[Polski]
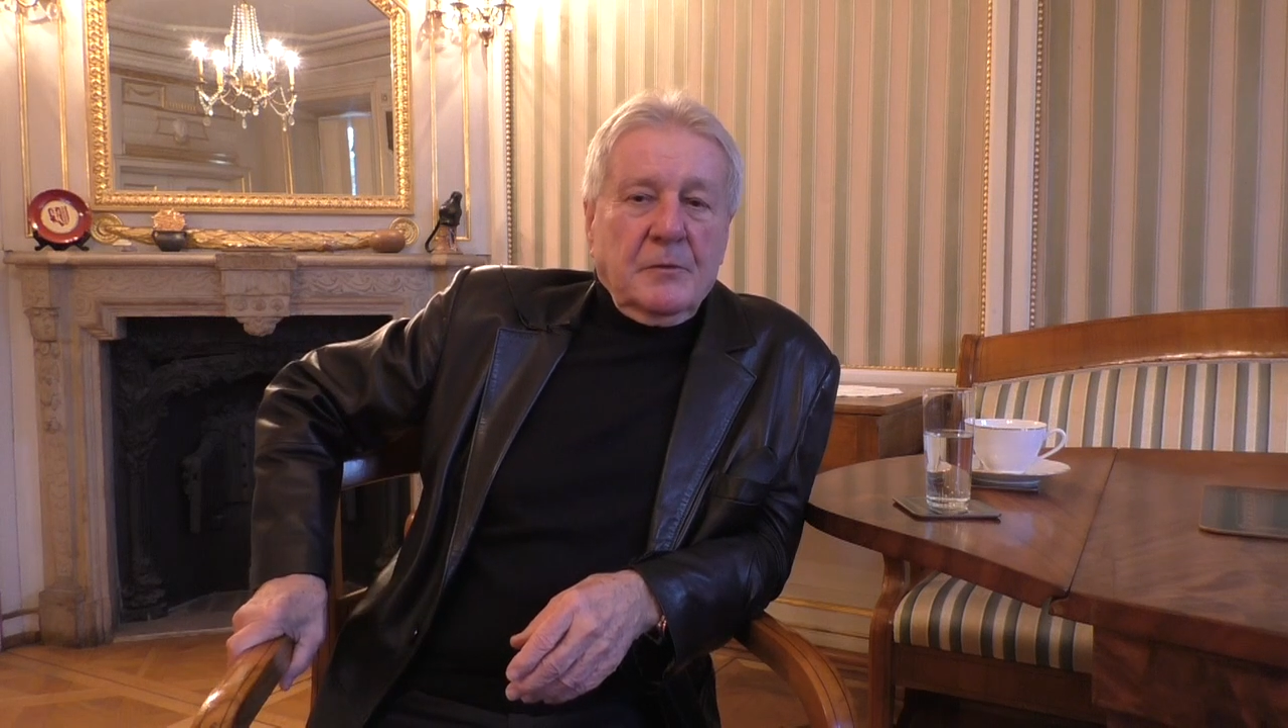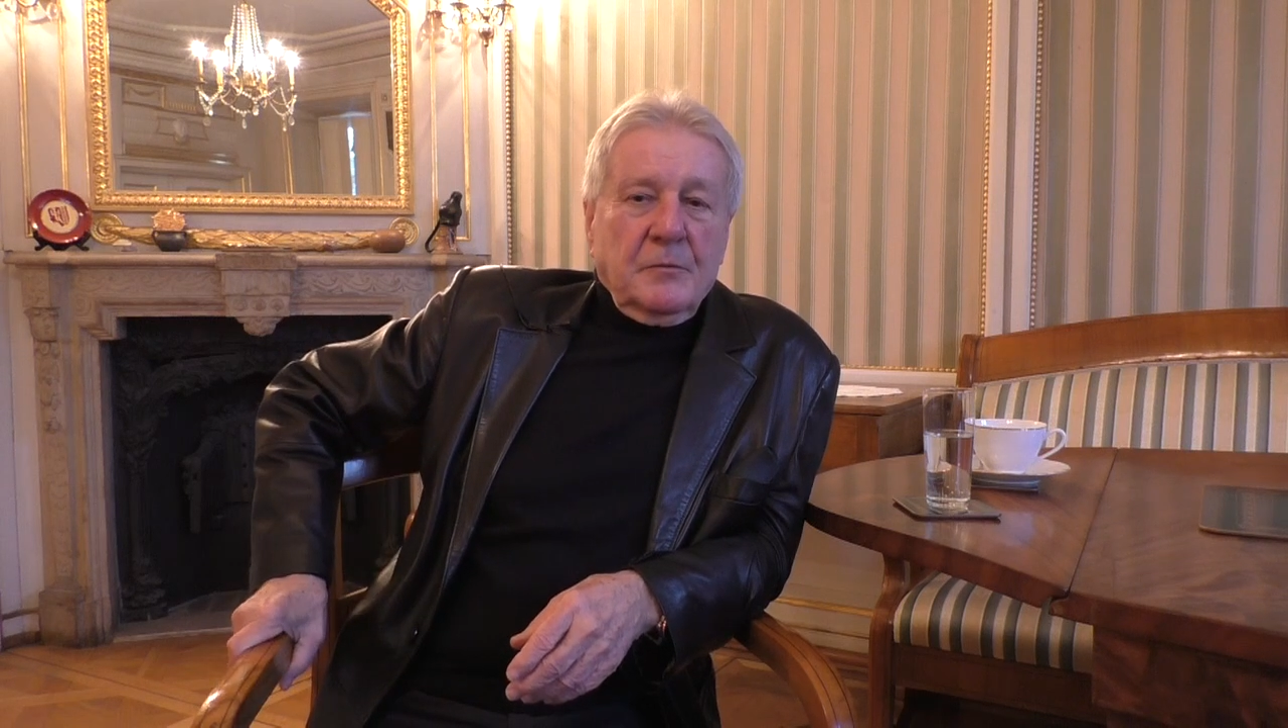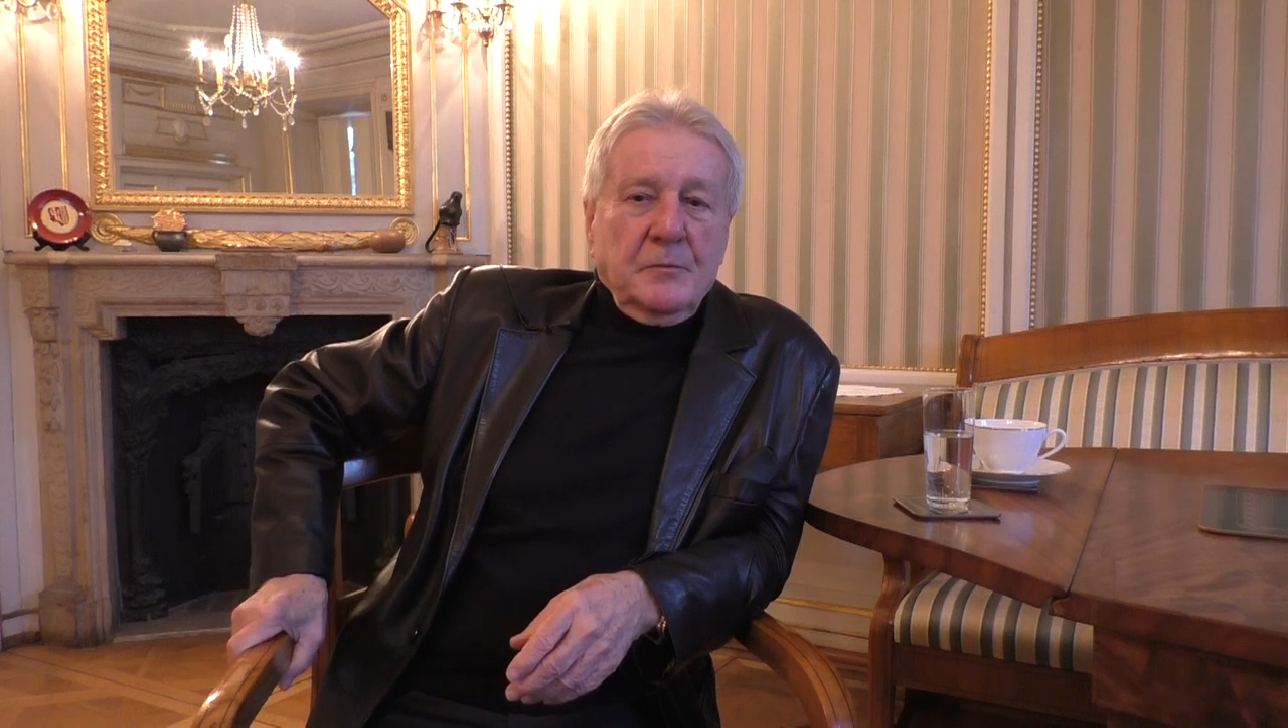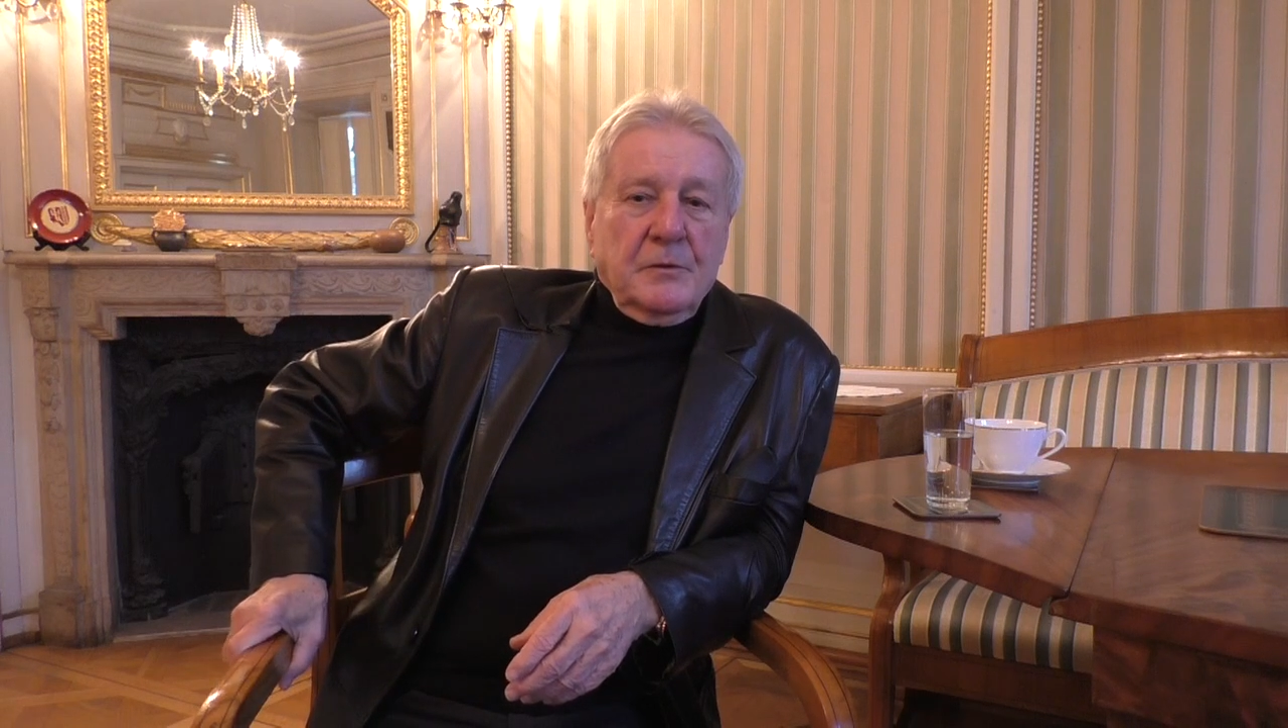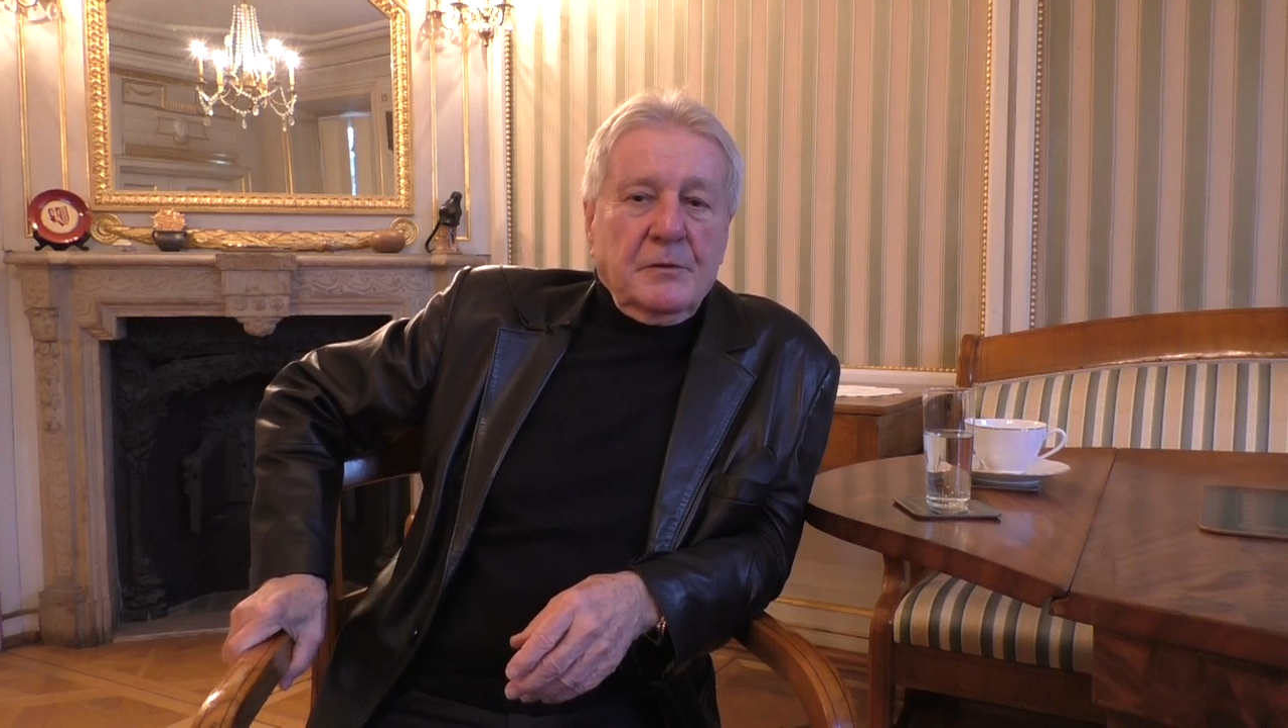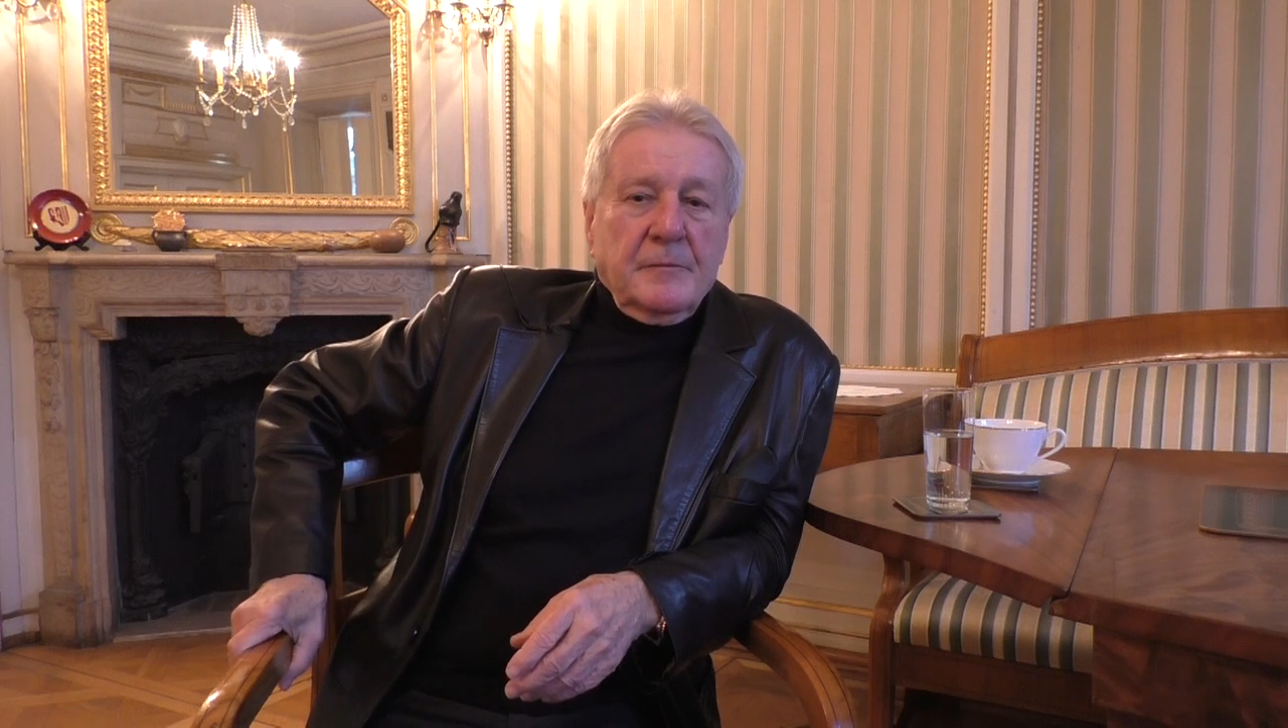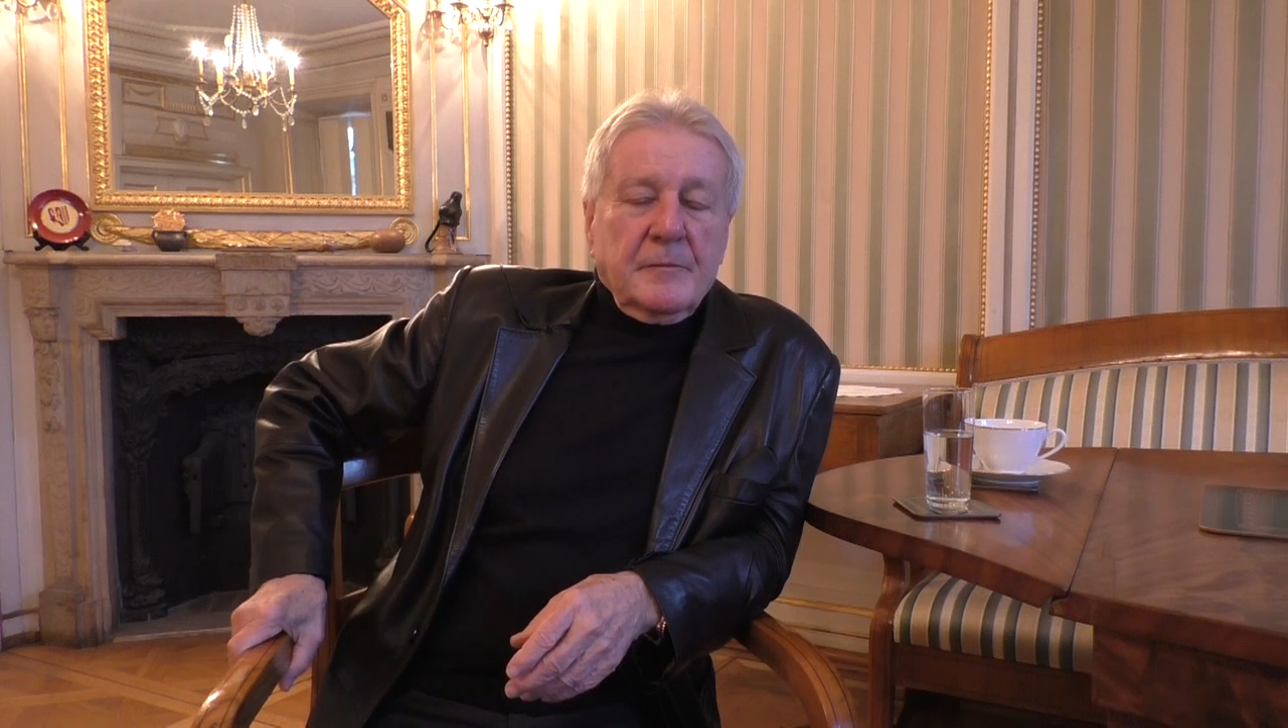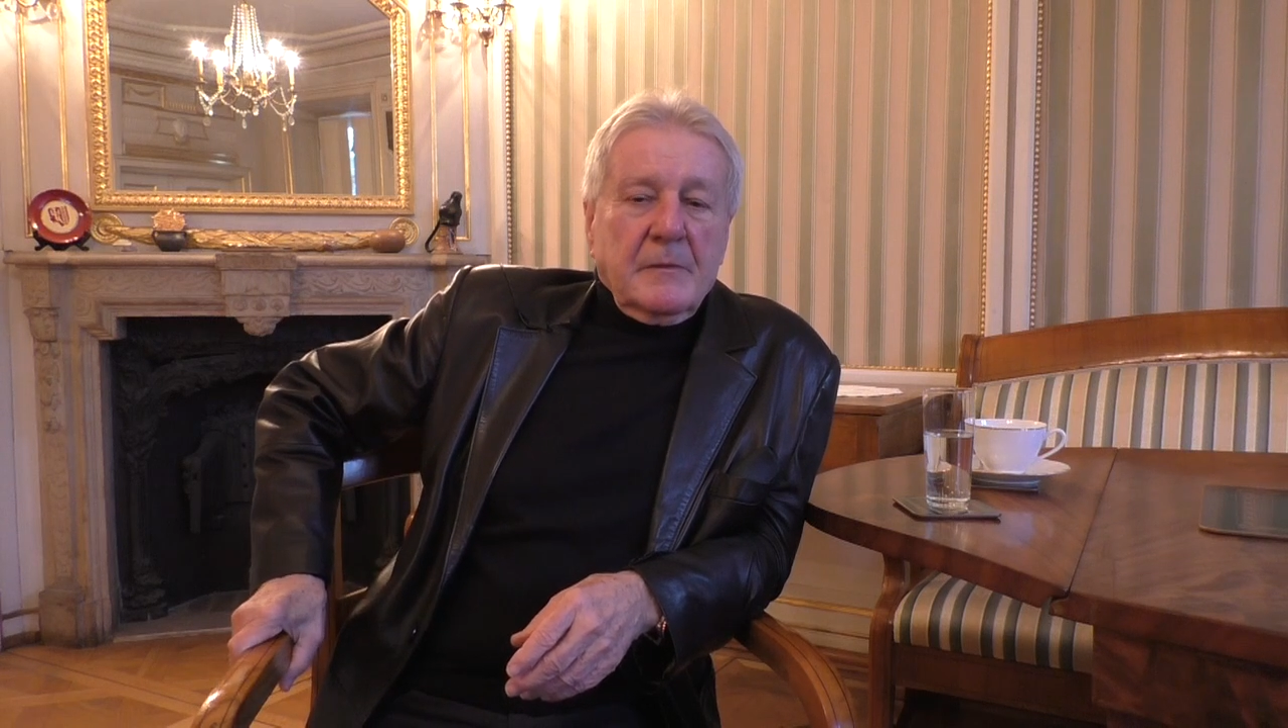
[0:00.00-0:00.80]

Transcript: kupić